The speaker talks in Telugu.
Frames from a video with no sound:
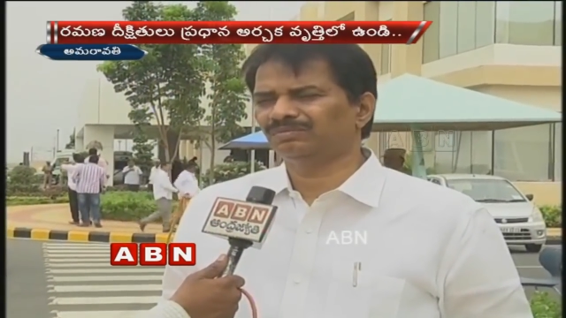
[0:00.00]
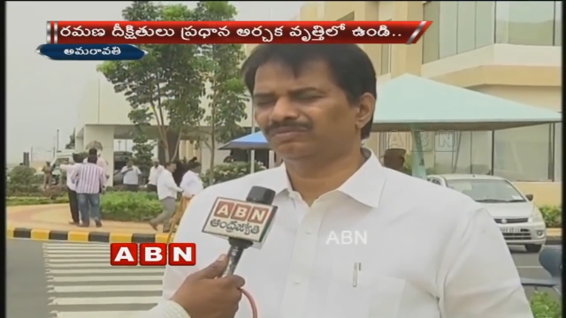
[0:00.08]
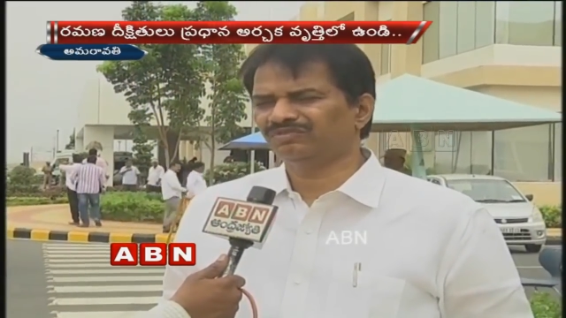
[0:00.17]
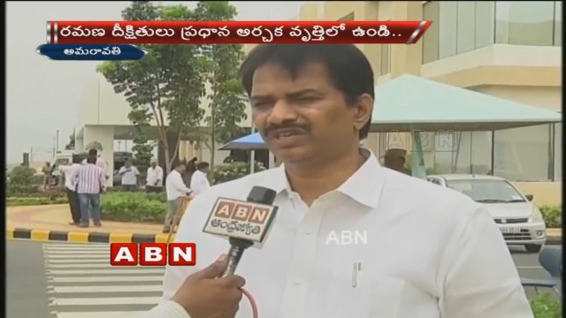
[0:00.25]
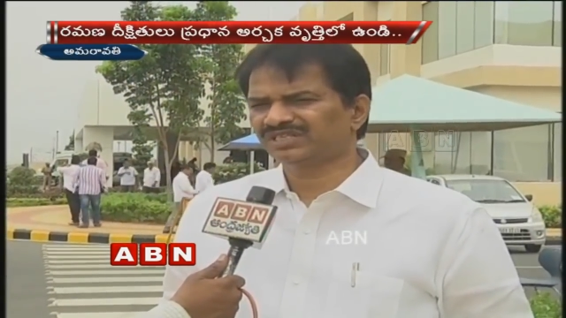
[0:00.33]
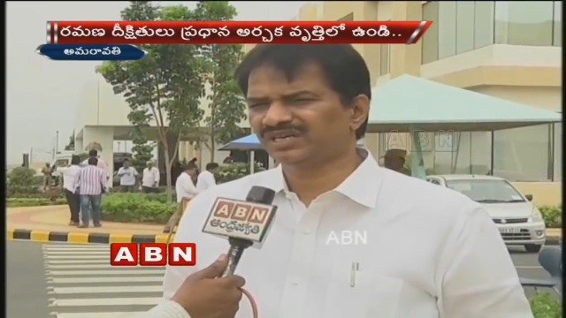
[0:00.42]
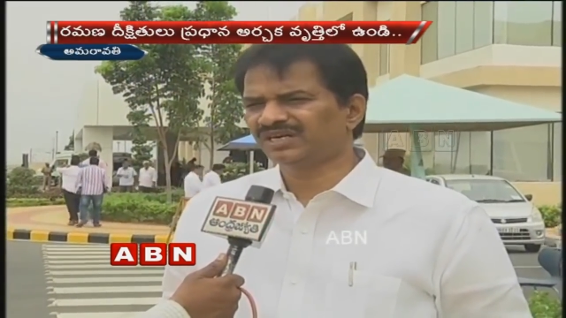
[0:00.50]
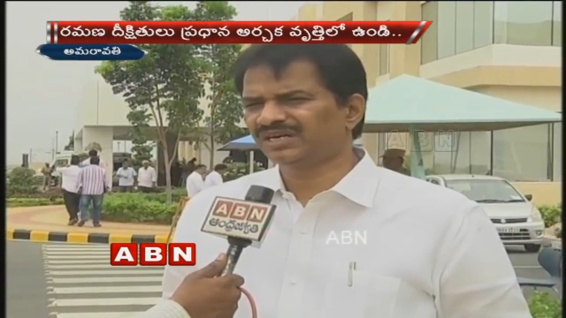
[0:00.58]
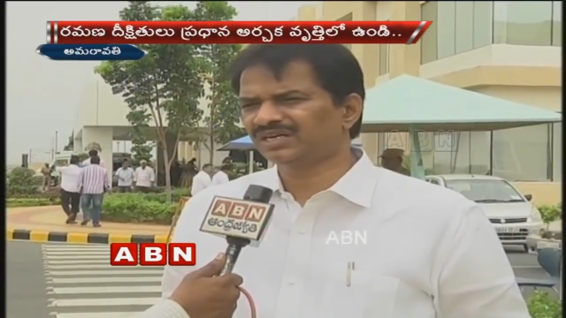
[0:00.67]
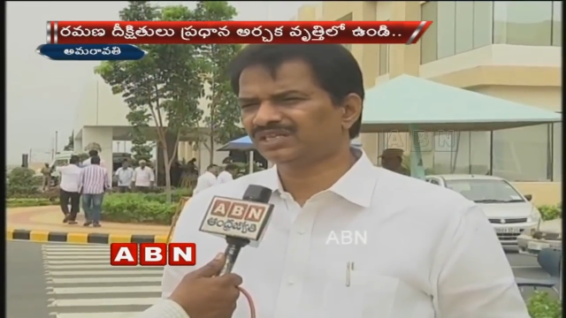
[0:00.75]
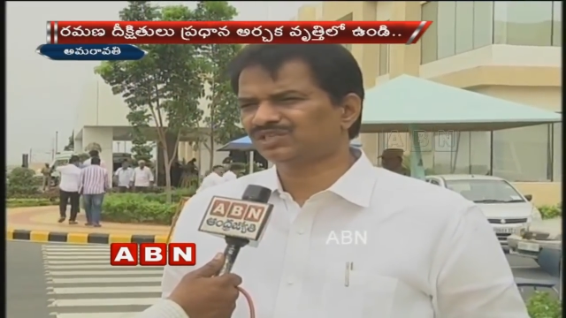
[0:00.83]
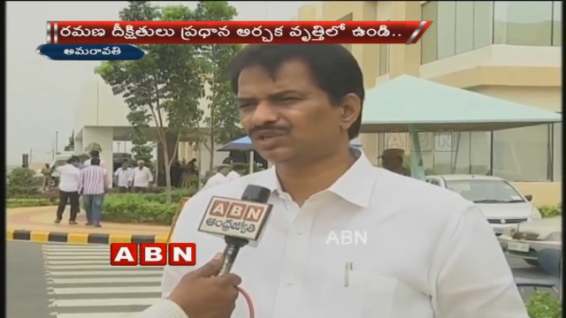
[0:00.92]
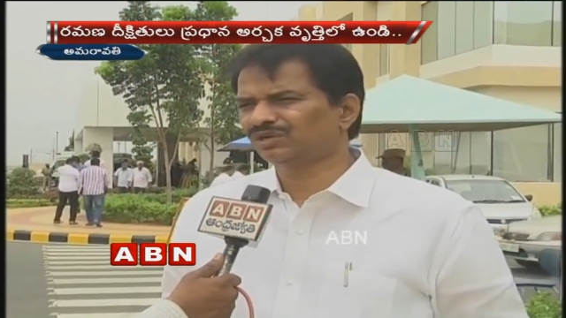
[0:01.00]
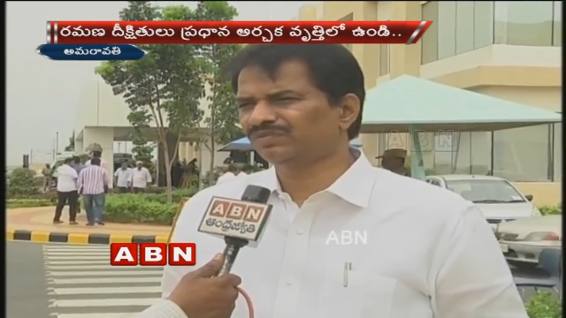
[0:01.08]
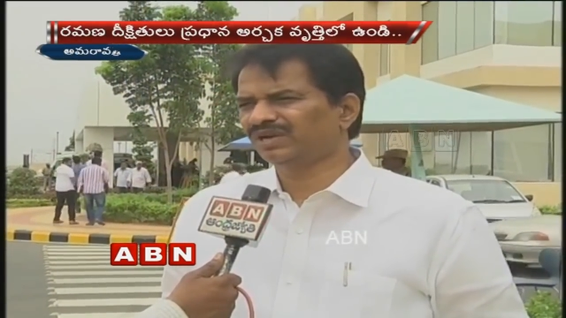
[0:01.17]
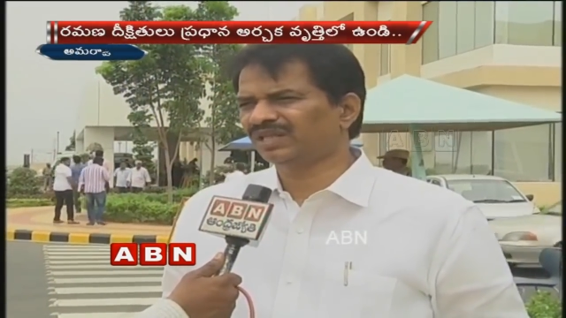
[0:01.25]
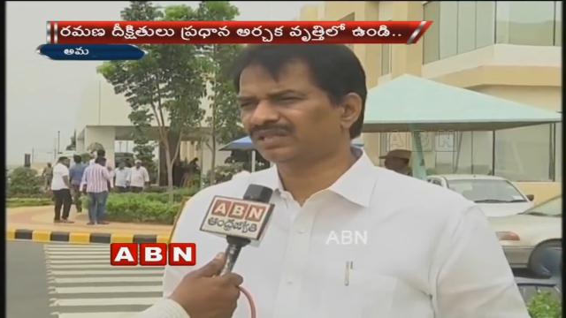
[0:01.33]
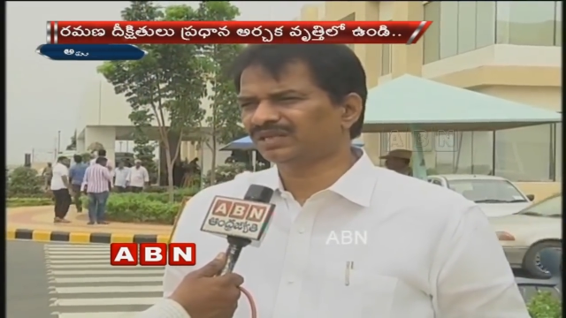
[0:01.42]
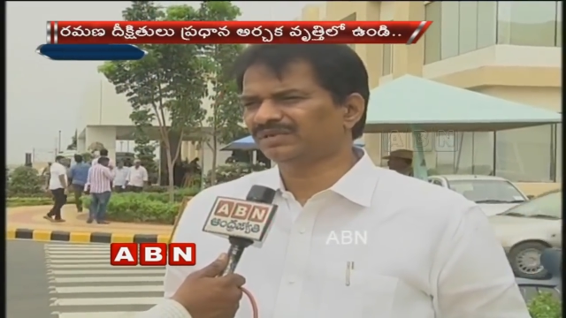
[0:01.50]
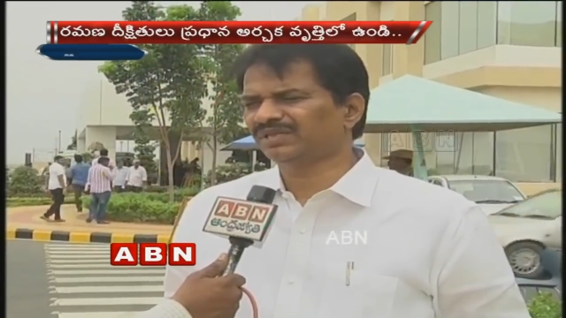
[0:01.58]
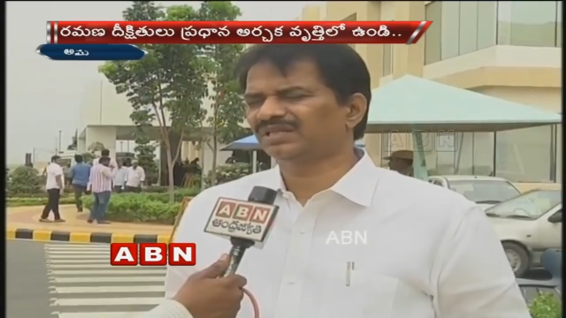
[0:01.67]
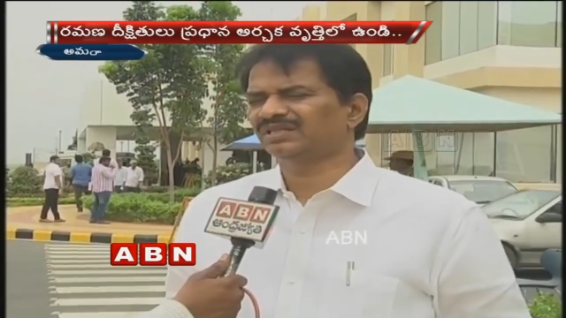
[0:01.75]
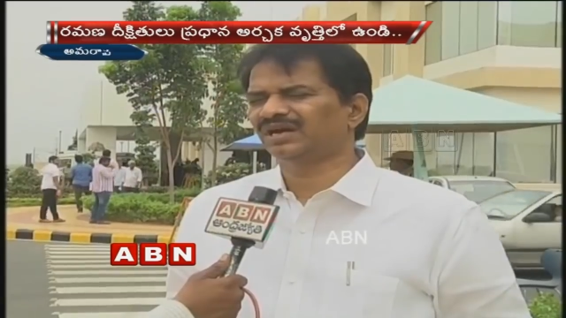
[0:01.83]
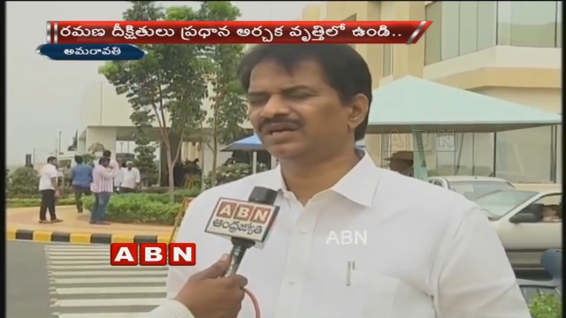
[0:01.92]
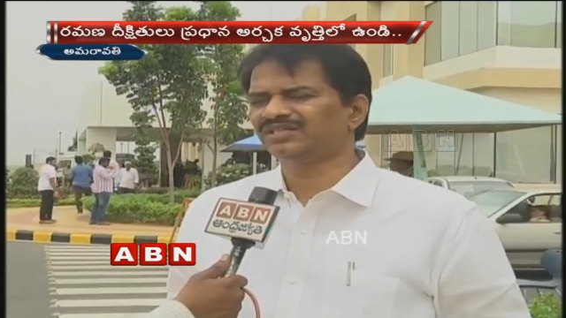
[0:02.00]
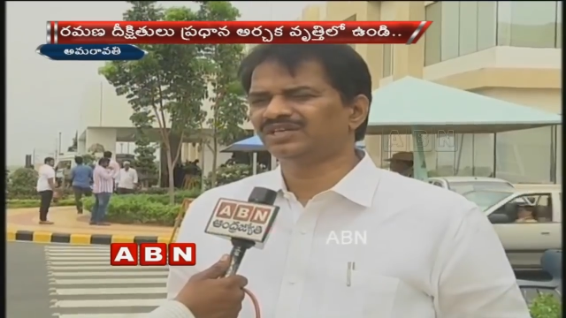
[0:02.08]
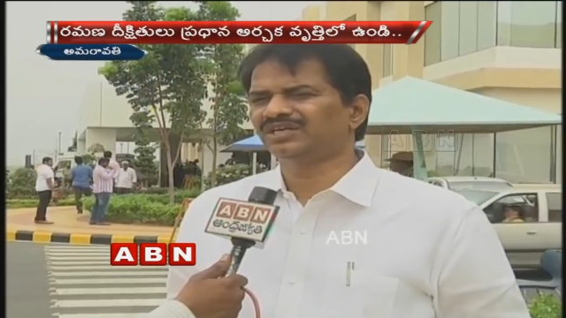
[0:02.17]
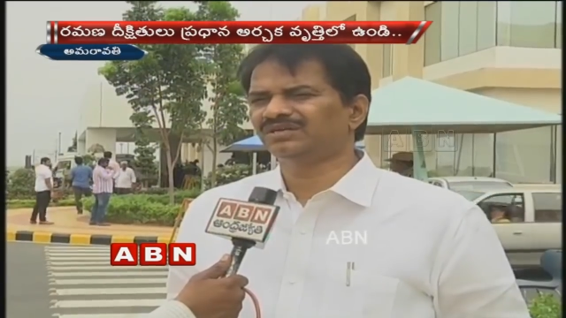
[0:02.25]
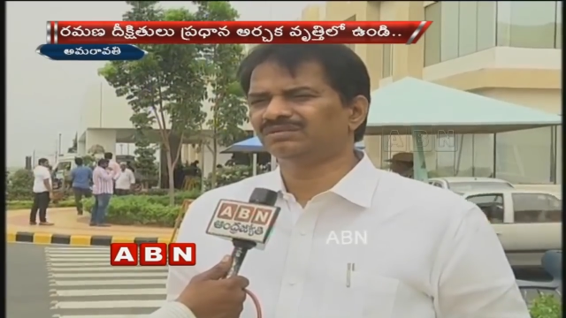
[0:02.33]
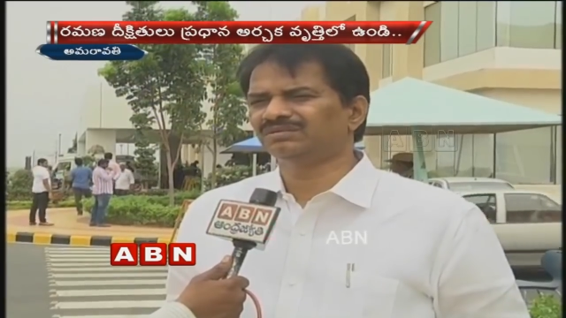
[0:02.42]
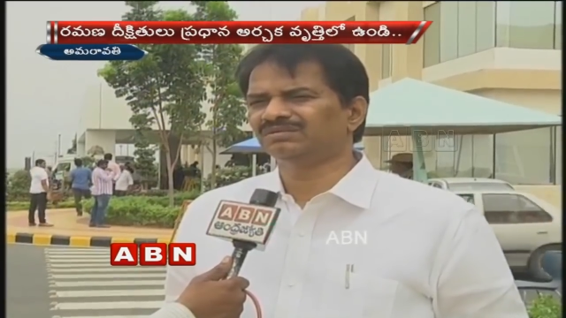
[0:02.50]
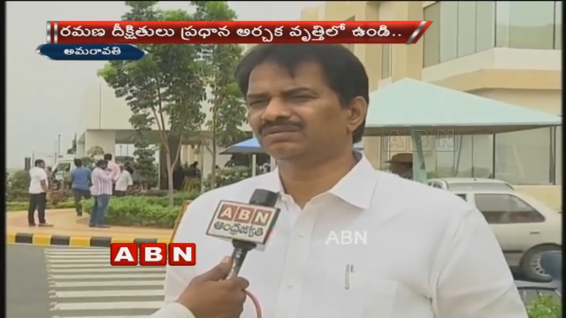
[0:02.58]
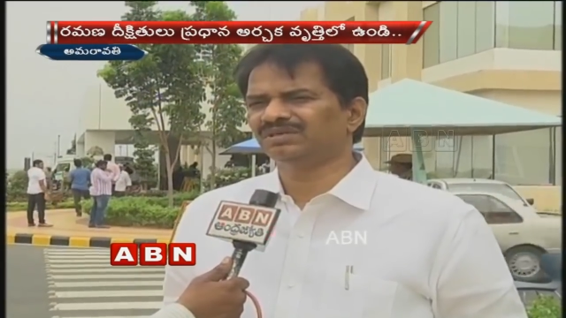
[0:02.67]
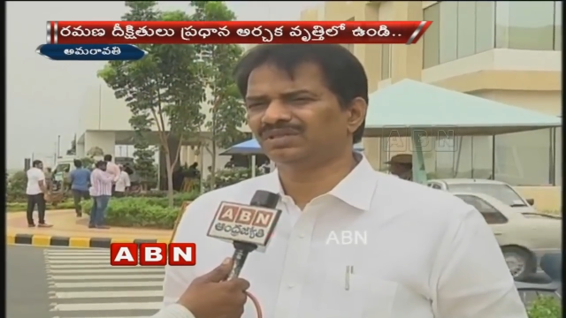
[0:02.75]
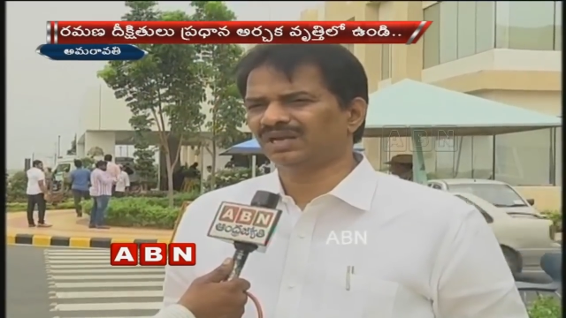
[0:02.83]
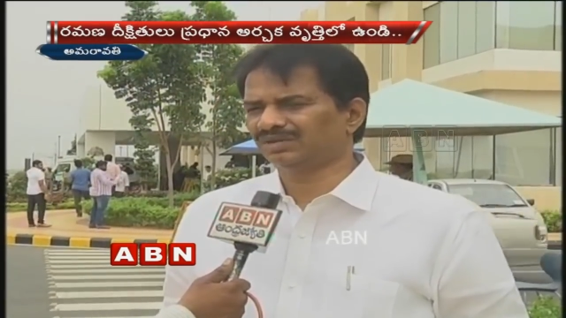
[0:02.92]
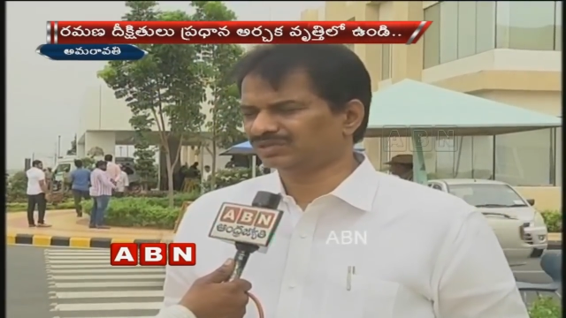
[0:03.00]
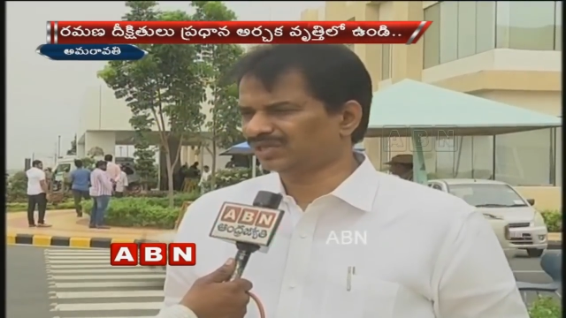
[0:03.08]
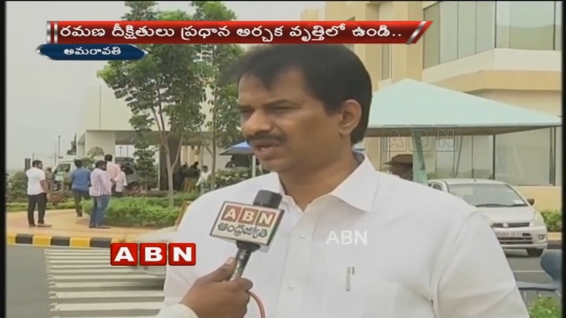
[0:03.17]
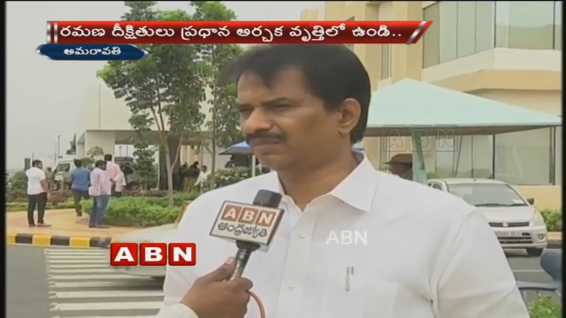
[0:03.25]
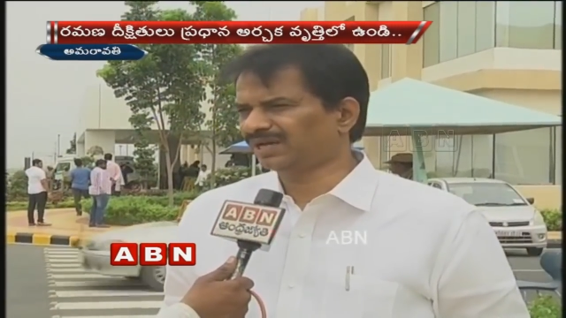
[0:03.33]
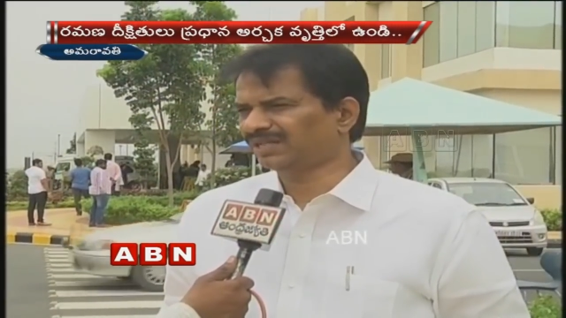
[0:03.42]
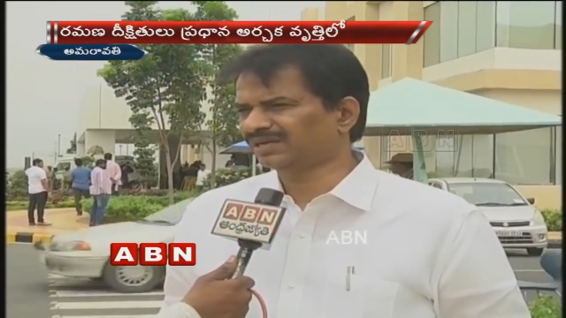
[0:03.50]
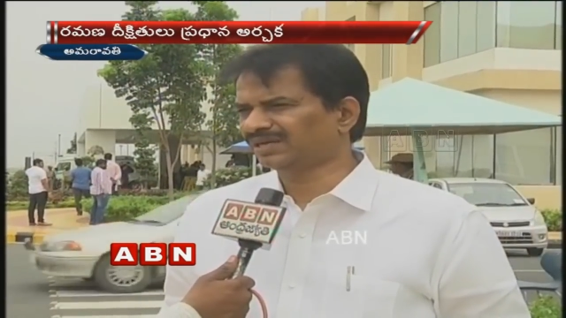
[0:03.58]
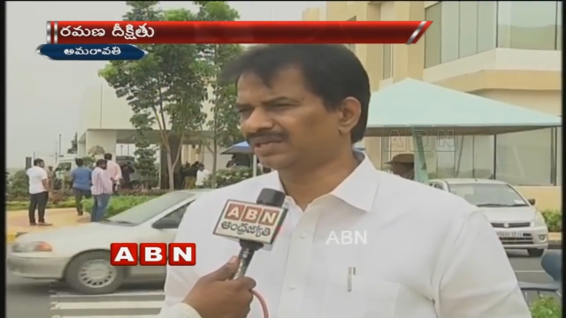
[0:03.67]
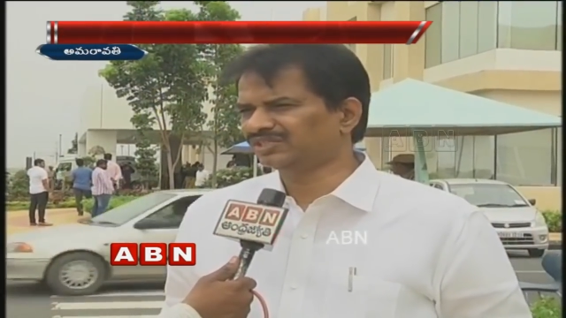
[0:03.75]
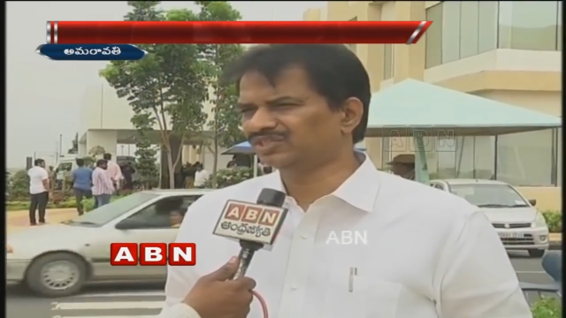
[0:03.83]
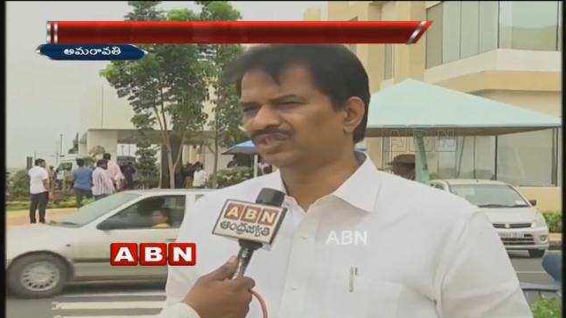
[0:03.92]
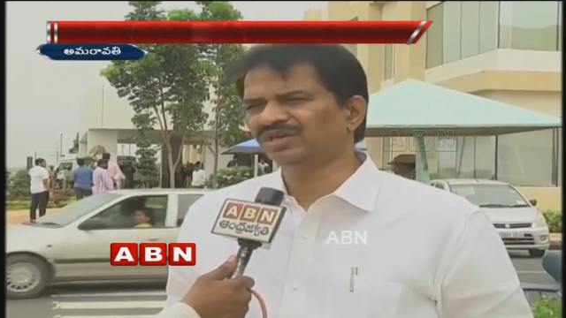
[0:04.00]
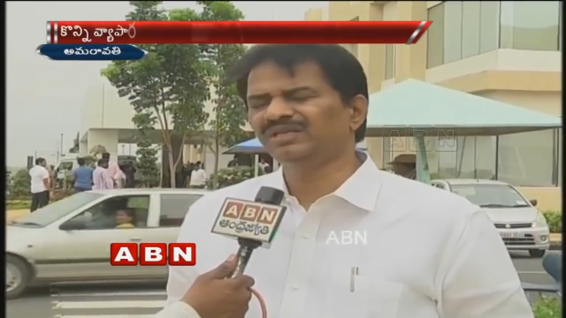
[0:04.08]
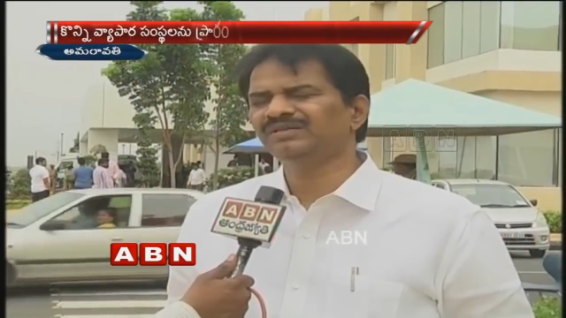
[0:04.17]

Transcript: వెస్టెడ్ ఇంట్రెస్ట్తో వీళ్ళందరి మీద దాడి చేయటం ఇది నాకు చాలా బాధం కలిగించిందండి